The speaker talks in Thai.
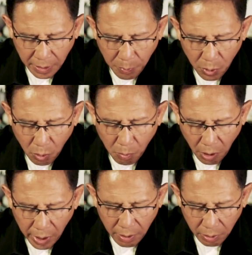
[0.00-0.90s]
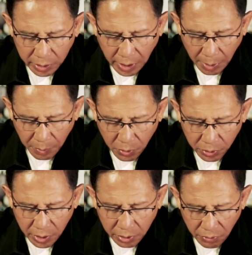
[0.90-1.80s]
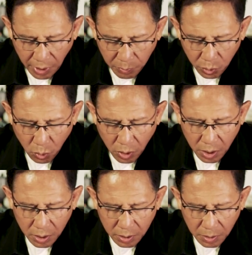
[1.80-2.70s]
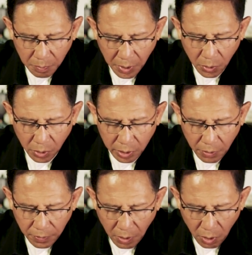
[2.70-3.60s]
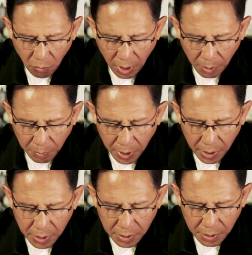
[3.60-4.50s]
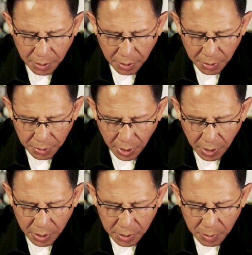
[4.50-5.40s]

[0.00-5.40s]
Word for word: แต่พระองค์บอกให้เราทั้งหลายเป็นคนที่เตรียมตัว เป็นคนที่เฝ้าระวังเหมือน หญิง